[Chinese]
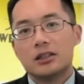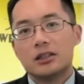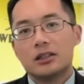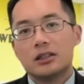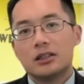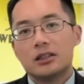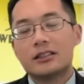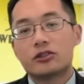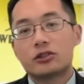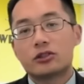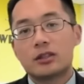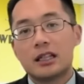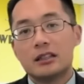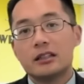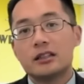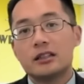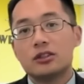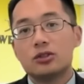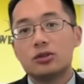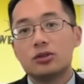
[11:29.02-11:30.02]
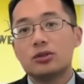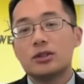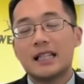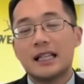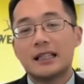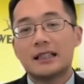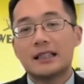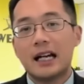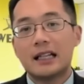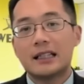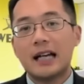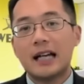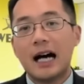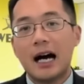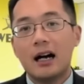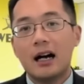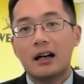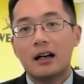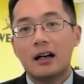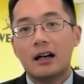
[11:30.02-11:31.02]
太大就是它这个区间太
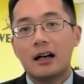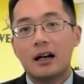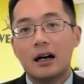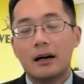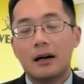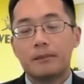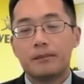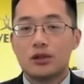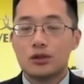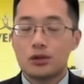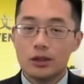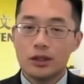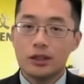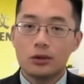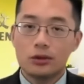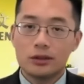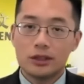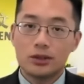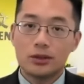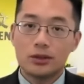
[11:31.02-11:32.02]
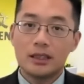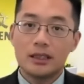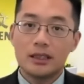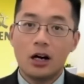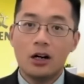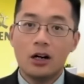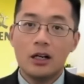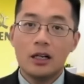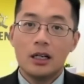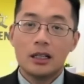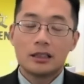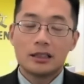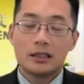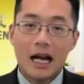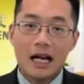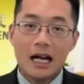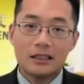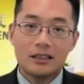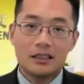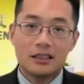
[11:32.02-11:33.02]
大啊，比如说有的学校
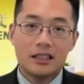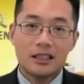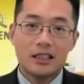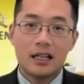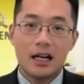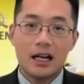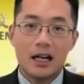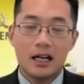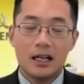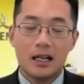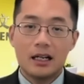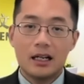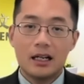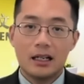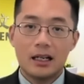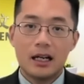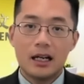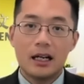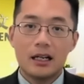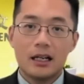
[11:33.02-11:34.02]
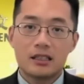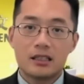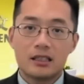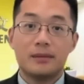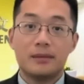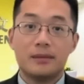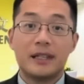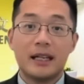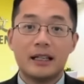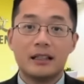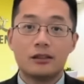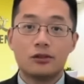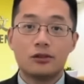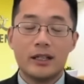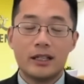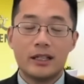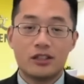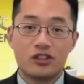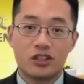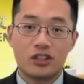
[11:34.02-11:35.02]
它的这个 GPA
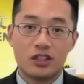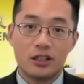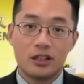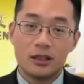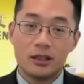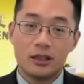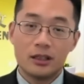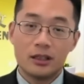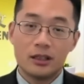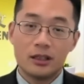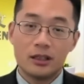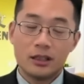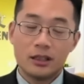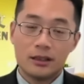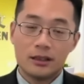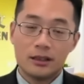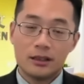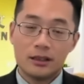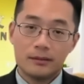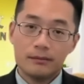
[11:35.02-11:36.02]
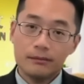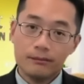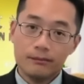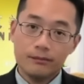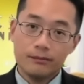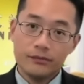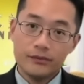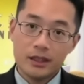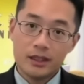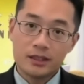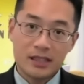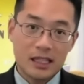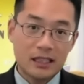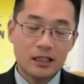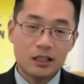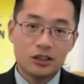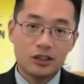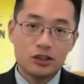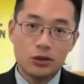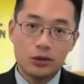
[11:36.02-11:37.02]
的 range 是三点
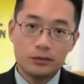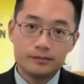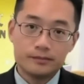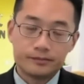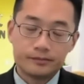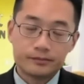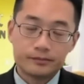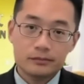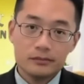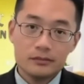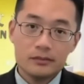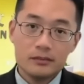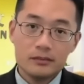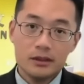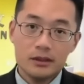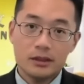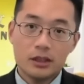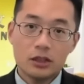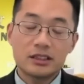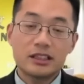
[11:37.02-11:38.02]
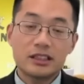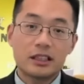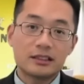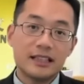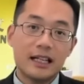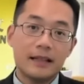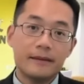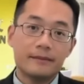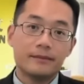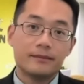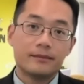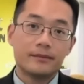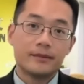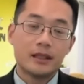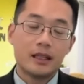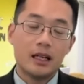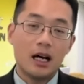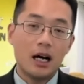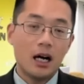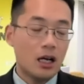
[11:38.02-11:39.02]
九到四点三
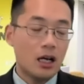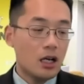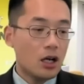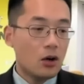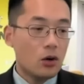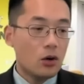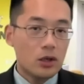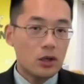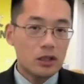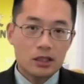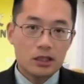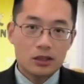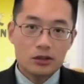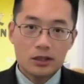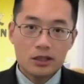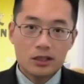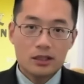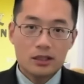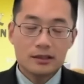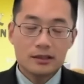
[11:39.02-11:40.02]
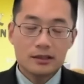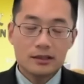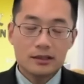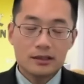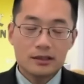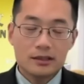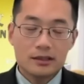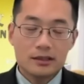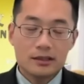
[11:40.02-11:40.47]
啊，或者说是